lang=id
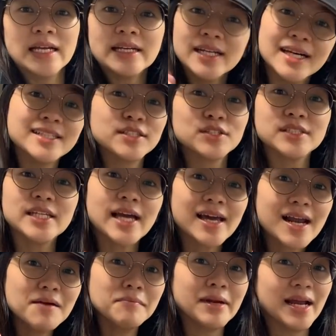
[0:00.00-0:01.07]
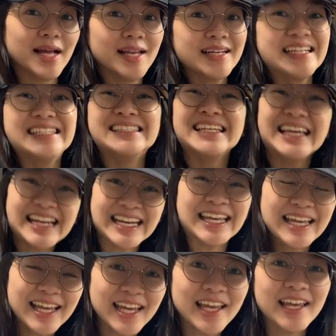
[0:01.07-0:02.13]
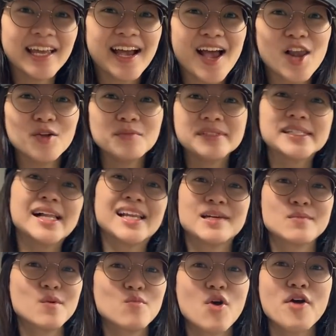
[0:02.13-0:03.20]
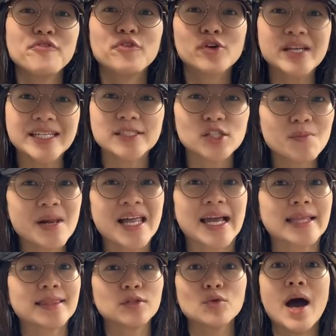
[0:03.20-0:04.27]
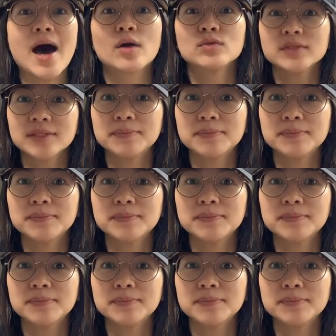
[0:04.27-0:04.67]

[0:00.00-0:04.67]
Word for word: Nah terus di karamel, di sini kalau misalnya mau buang furniture malah kita tuh harus